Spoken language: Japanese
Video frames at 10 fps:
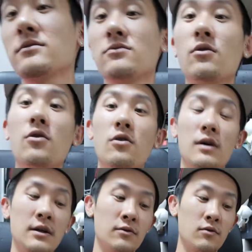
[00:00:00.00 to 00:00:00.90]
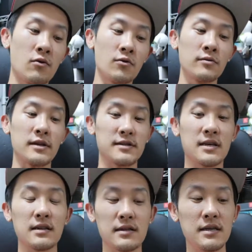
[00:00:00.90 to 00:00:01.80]
ルを、好んで
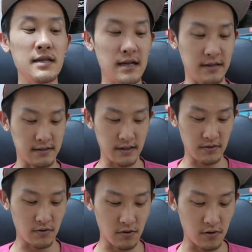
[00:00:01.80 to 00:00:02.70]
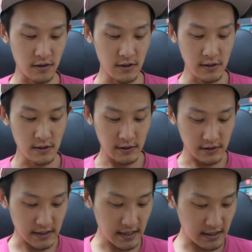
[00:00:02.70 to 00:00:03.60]
使っていたんですけど、
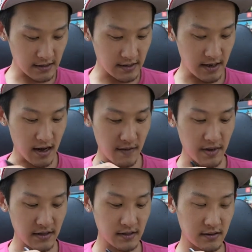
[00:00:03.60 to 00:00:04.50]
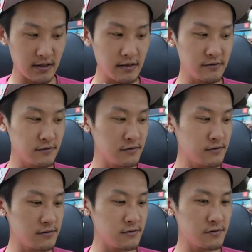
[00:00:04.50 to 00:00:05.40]
最近ね、ハマってる
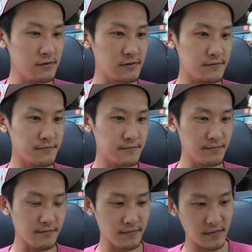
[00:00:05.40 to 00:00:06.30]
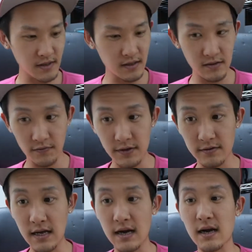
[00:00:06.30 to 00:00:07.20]
フィ
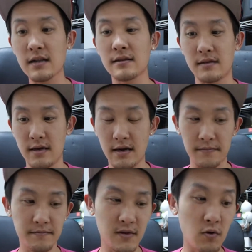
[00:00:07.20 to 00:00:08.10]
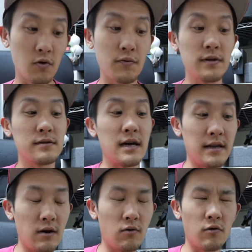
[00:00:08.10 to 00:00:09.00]
ルターがあって、保護フィルター
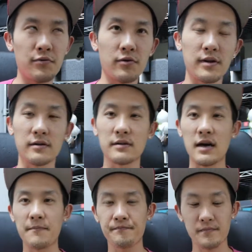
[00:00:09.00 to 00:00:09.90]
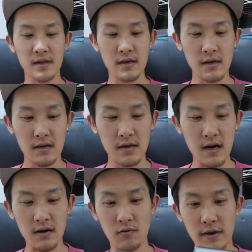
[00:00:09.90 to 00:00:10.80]
ね、保護プロテクター
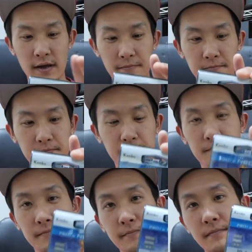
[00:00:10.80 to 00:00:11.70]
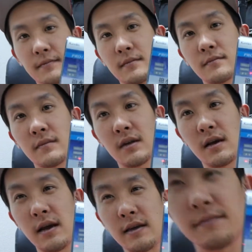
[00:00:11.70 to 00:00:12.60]
がこれ。はい。